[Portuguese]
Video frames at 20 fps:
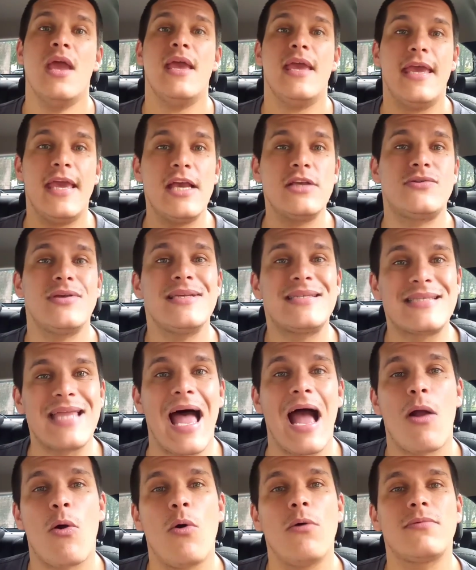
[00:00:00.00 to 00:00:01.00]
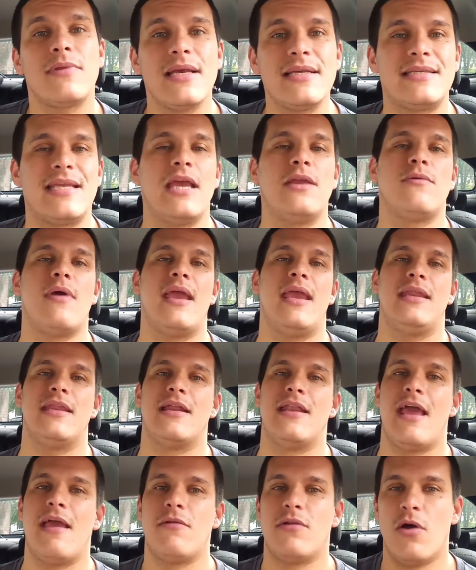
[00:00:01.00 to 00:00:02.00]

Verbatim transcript: E isso está acontecendo ainda, né?